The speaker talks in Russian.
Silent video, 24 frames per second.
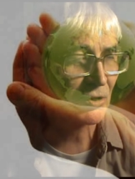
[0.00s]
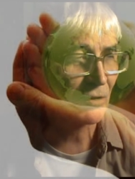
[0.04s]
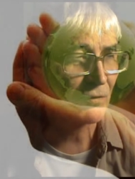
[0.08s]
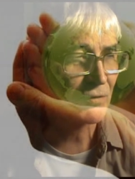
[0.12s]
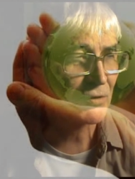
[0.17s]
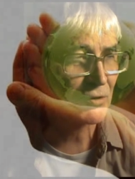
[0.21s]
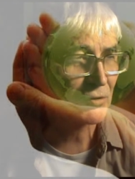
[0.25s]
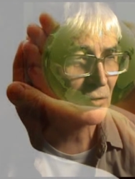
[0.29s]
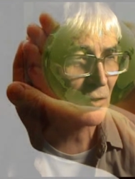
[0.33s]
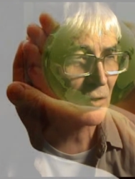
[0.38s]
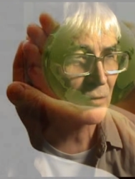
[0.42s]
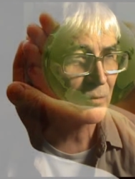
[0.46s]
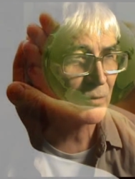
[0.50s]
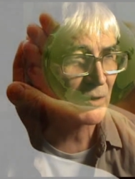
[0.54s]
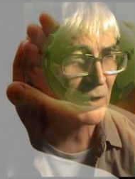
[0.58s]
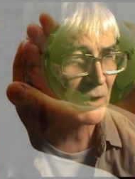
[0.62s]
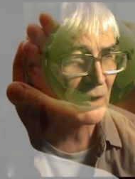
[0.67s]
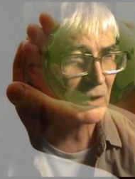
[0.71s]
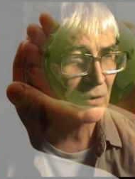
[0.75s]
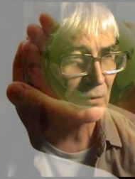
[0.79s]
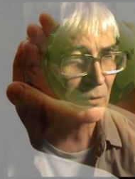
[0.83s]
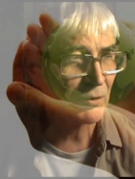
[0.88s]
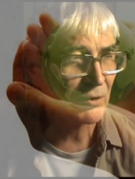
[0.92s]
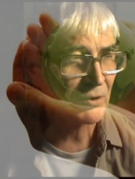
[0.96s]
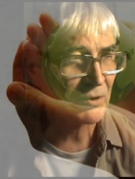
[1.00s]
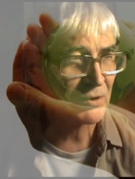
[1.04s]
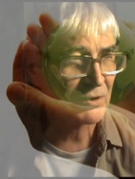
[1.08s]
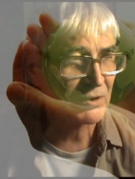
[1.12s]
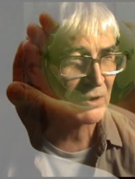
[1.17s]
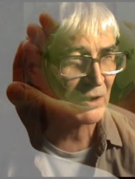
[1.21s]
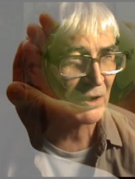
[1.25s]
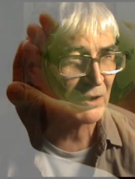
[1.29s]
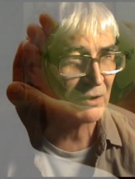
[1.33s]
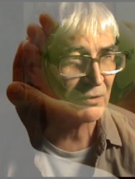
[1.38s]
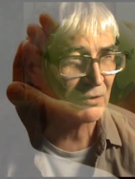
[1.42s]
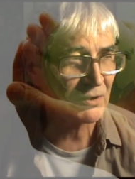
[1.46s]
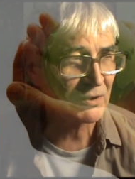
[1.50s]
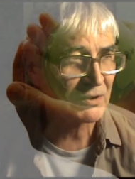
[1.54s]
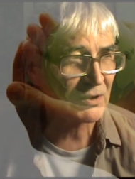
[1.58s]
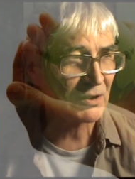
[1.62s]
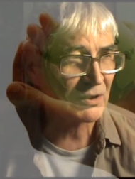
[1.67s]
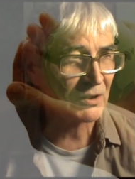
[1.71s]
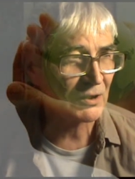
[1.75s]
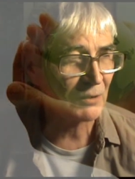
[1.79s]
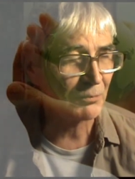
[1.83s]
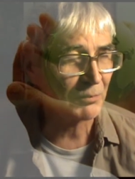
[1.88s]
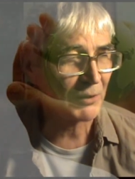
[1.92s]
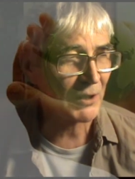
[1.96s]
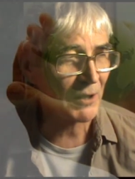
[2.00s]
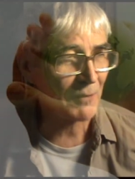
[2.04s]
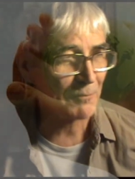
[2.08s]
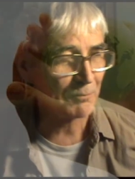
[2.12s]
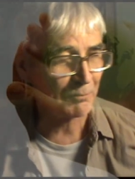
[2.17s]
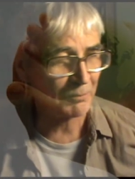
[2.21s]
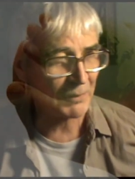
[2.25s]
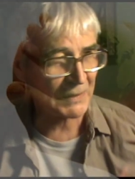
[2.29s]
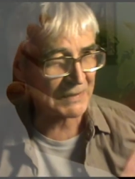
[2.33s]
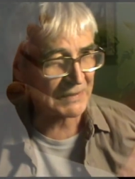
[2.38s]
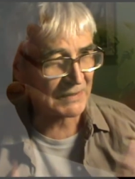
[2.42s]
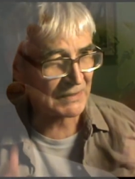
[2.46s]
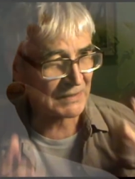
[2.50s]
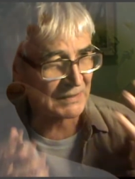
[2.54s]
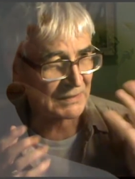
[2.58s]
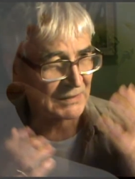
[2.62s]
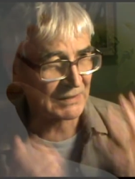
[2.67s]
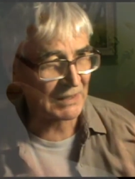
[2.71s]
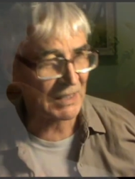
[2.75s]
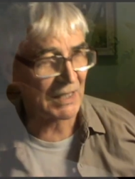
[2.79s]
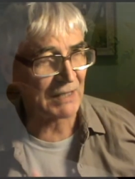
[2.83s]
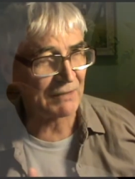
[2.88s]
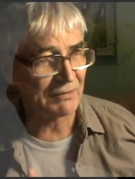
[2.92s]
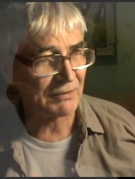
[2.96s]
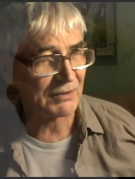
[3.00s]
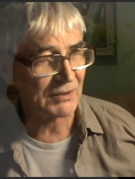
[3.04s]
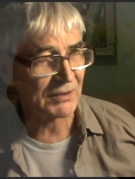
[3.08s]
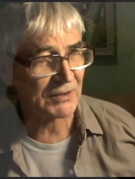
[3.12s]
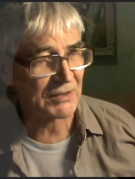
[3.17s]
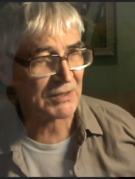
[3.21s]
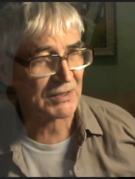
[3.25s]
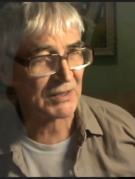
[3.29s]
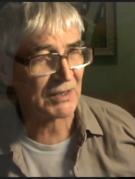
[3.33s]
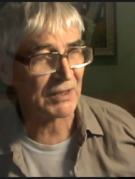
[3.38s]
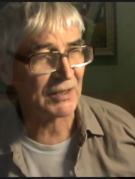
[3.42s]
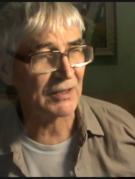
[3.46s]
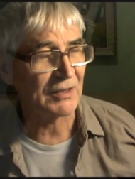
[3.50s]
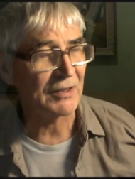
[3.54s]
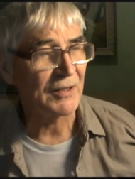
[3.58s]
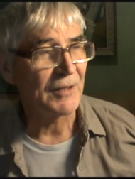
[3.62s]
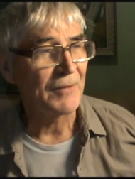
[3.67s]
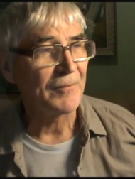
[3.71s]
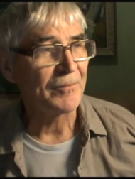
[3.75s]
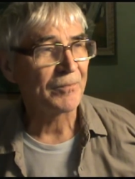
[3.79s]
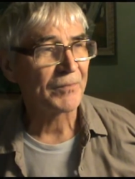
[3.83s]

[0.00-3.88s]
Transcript: что все мировое телевидение прям поставило цель